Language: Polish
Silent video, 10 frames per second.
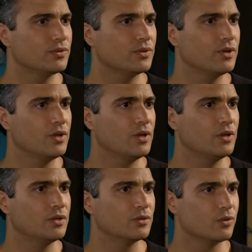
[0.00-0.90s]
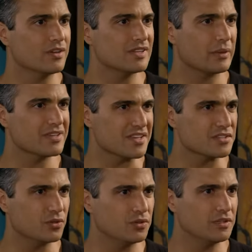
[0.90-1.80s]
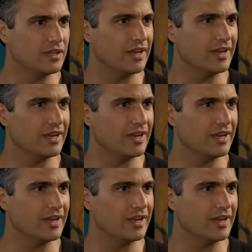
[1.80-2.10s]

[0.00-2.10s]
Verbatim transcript: Wiedziałaś o tym, Eleno?